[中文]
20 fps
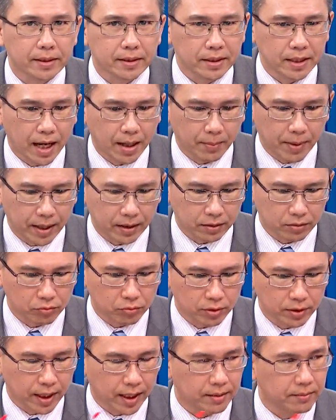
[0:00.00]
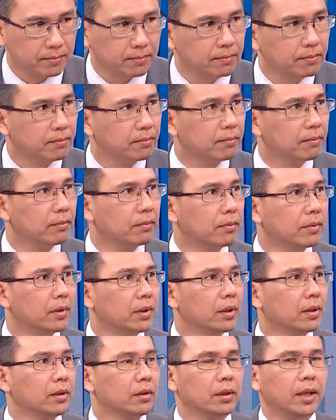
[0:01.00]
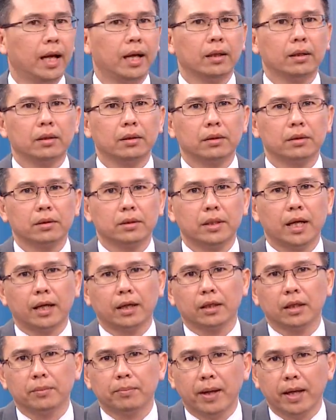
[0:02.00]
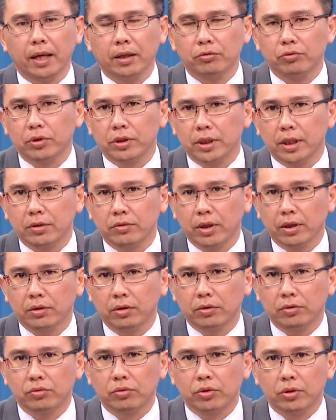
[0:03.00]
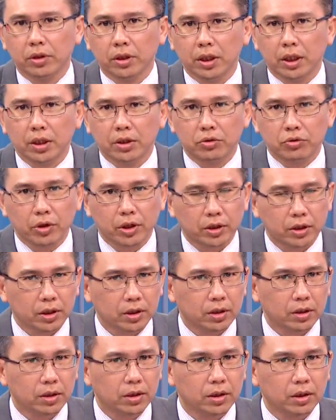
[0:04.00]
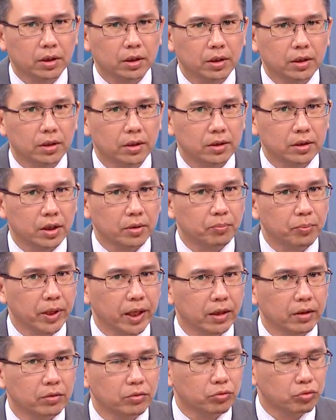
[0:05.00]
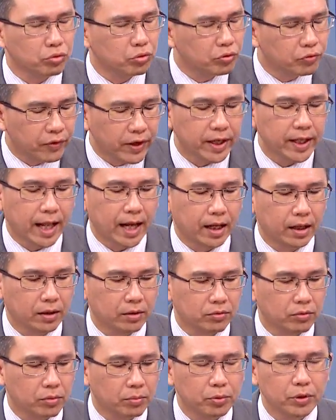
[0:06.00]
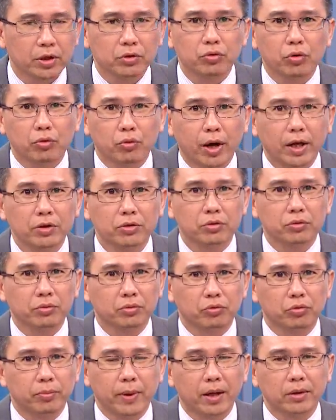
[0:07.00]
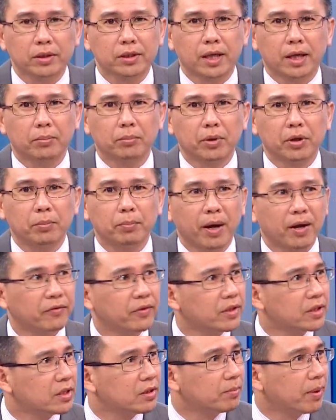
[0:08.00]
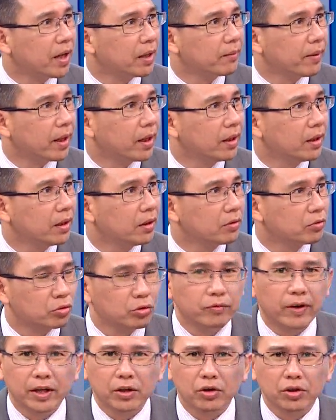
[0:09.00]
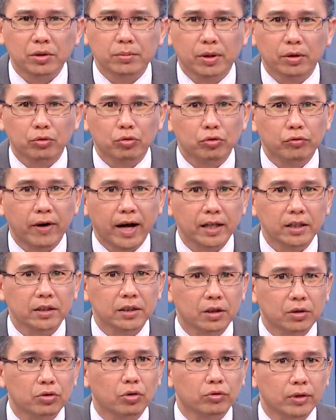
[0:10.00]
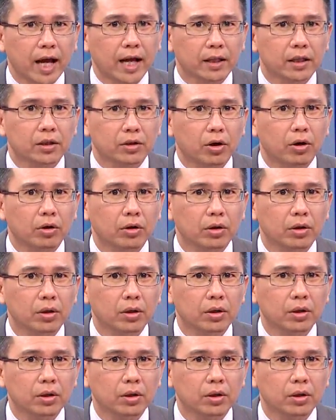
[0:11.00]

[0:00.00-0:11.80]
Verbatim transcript: 加码多单，那下个礼拜要做结算动作，你觉得这边除非啦，我们不能说完全股票市场没有百分之百嘛，除非有什么突发性的重大利空，